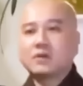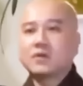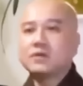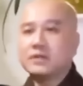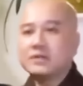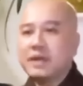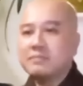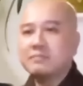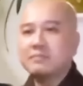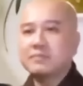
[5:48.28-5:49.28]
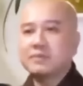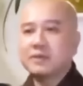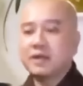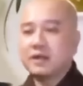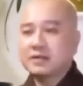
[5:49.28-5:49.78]
Có những năm
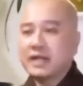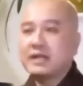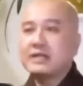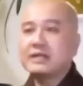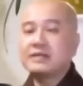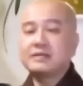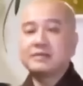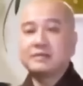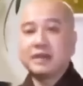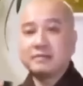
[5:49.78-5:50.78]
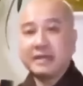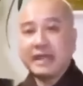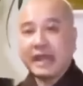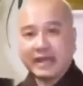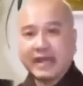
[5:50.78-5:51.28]
Cali bị
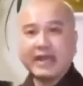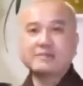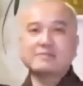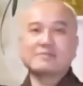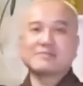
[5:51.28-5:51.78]
hạn hán,